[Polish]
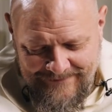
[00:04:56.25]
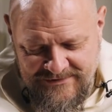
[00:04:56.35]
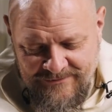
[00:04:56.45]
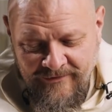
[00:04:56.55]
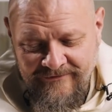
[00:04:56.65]

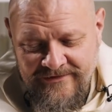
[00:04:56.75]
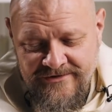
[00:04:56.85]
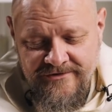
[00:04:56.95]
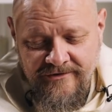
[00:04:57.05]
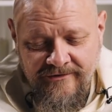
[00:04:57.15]

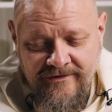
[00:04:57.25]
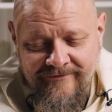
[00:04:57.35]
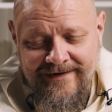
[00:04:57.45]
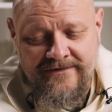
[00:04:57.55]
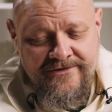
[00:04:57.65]
przypowieść o
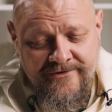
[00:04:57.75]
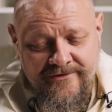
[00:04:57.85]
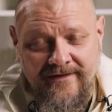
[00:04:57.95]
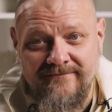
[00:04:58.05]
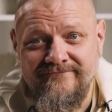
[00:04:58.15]
chwaście